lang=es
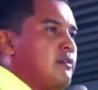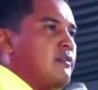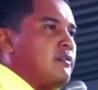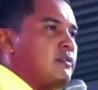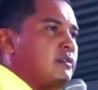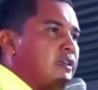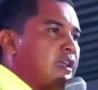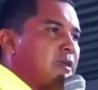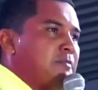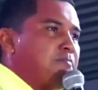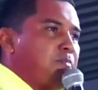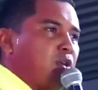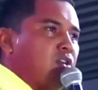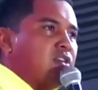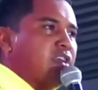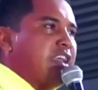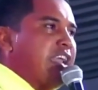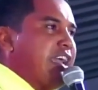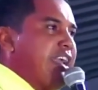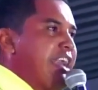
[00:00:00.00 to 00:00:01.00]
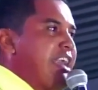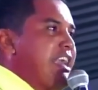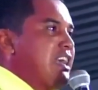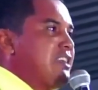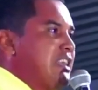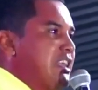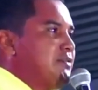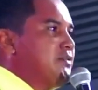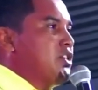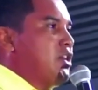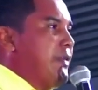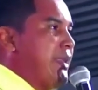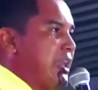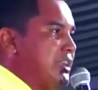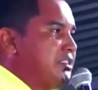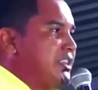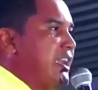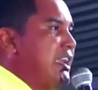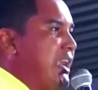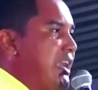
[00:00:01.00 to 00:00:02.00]
Qué porquería dentro de las
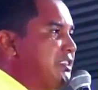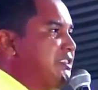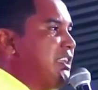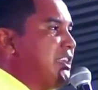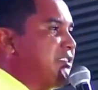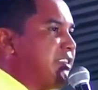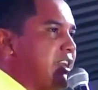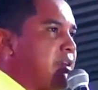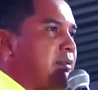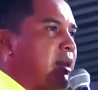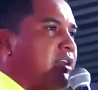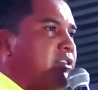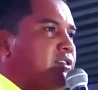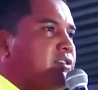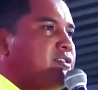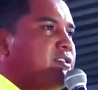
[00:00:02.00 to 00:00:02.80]
iglesias, hermanos.